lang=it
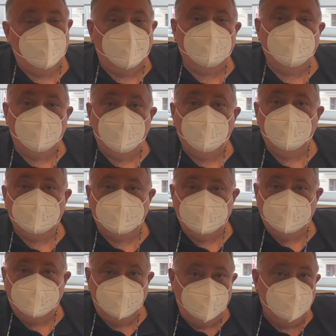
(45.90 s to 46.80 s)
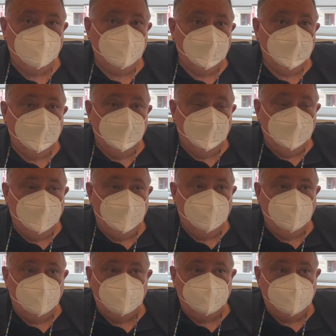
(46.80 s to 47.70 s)
molti, eh,
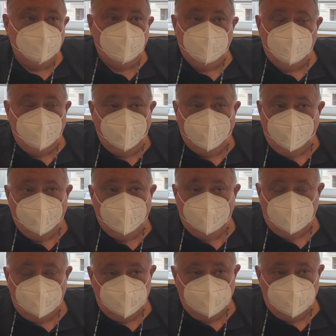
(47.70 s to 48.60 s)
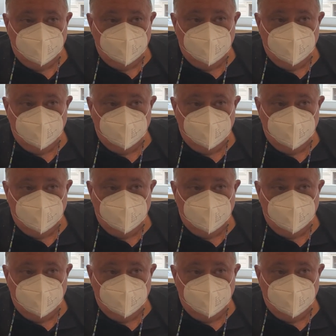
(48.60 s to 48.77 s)
molti colleghi che non sono